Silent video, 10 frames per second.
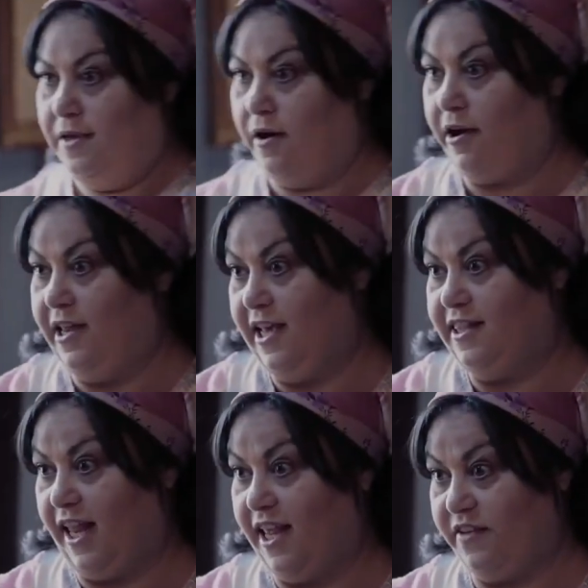يا راجل
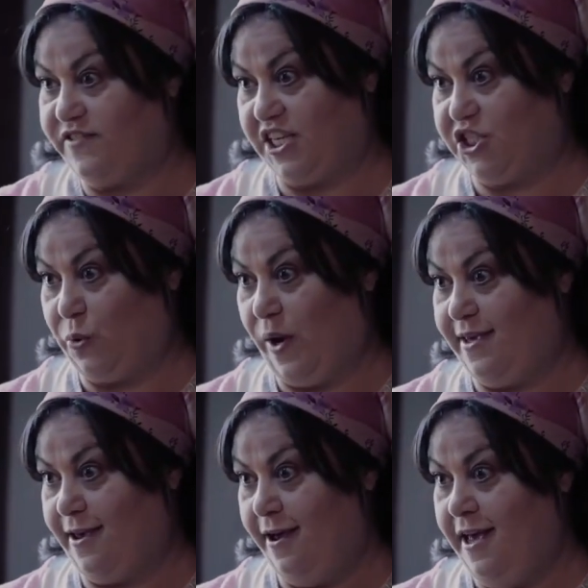اهدى على نفسك
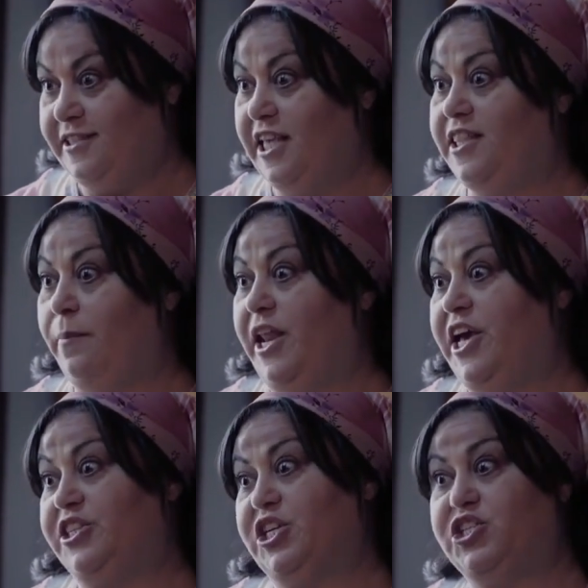شويه، ده انت ما
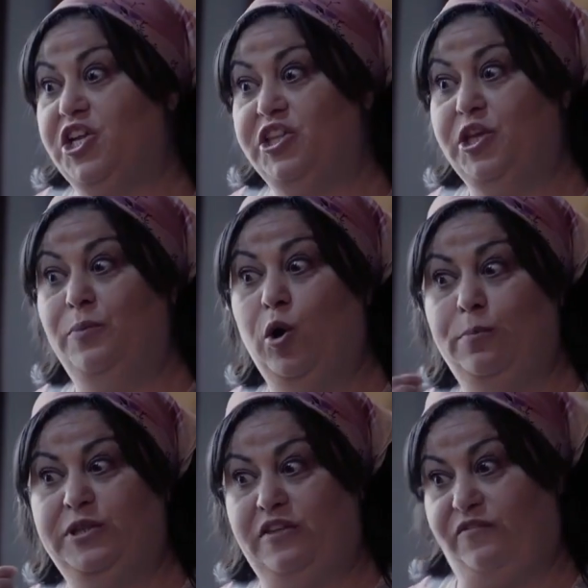لحقتش تهدم
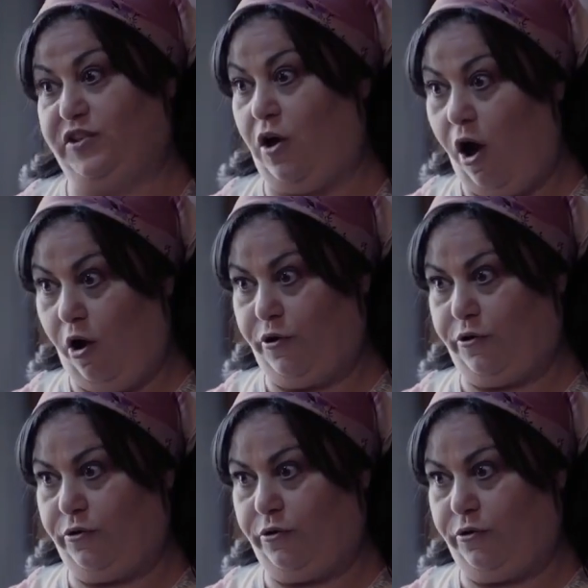لقمه الفطار.